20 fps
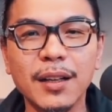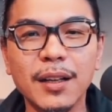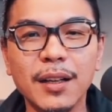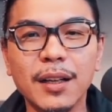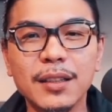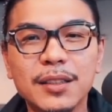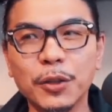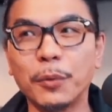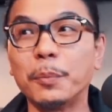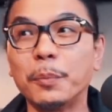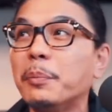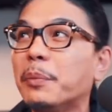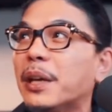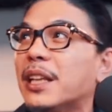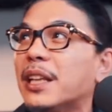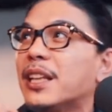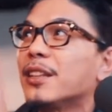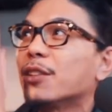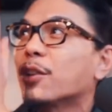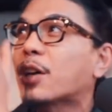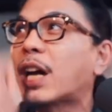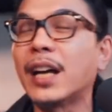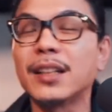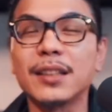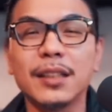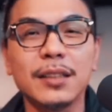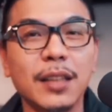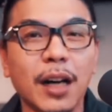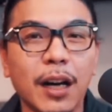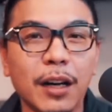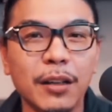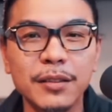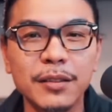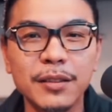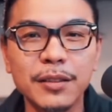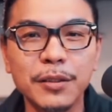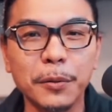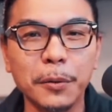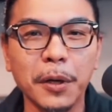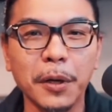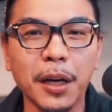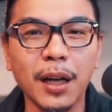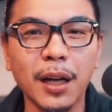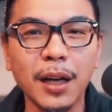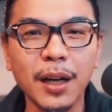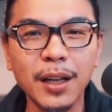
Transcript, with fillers: 而且我们每天都看得到，对不对？